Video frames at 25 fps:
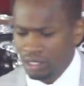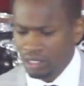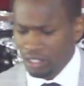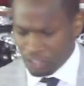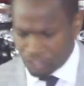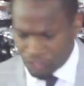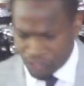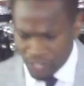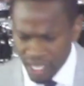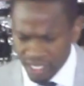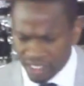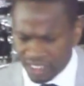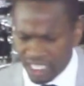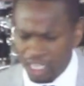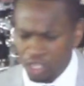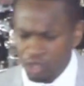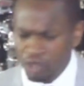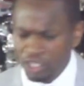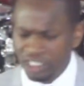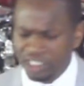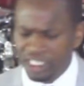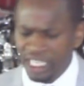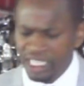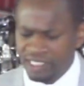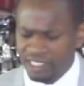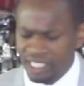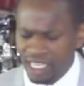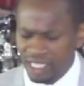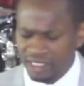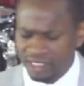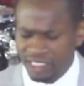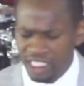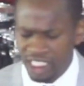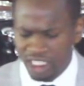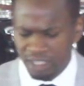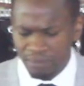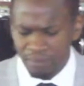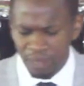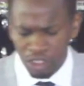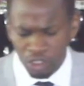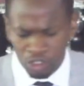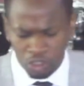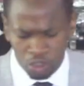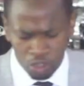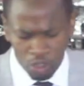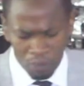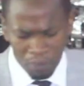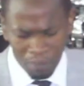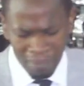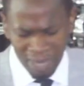Certes, un lieu désertique, mais
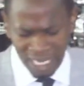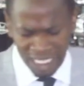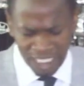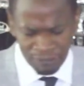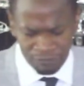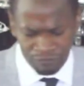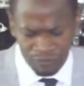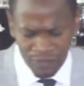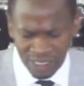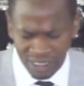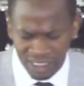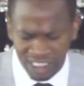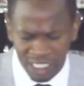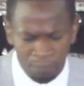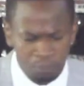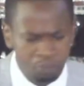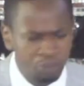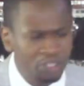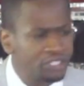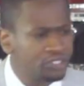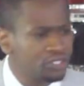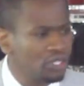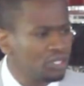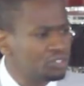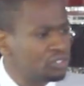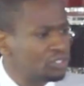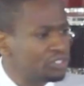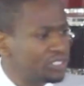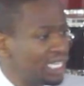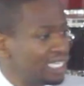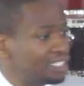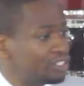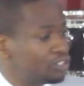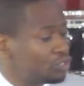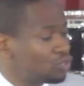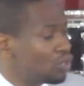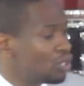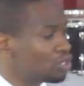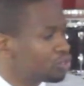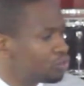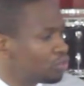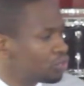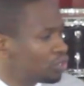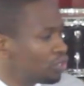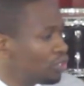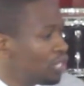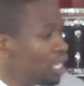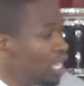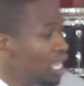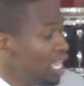Dieu manifeste sa puissance de telle sorte
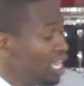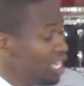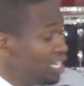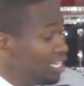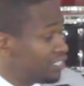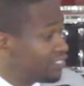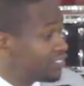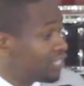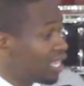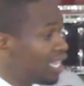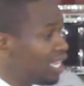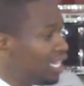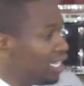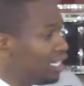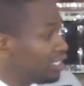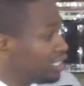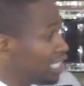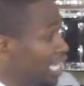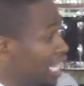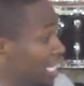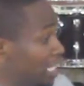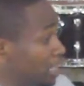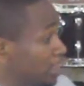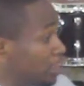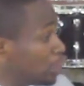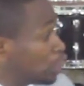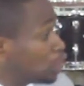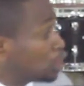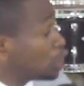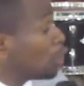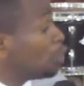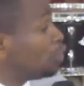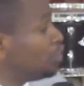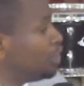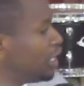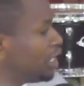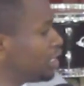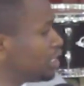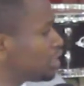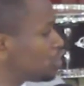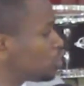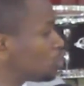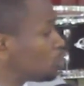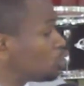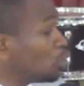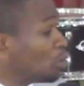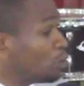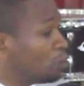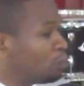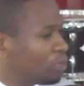que Israël est étonné,
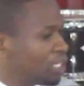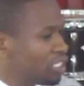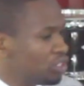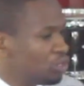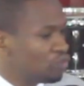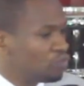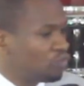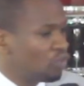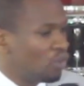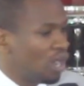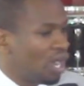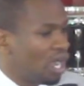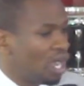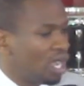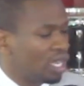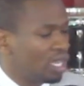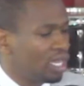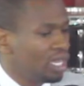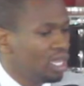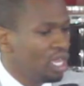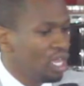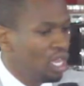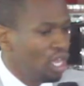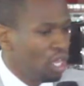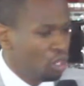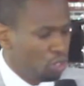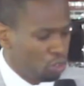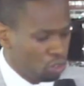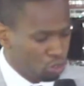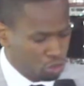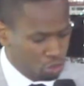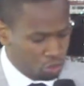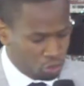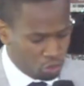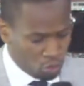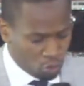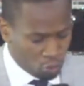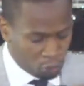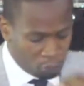surpris de voir leur Dieu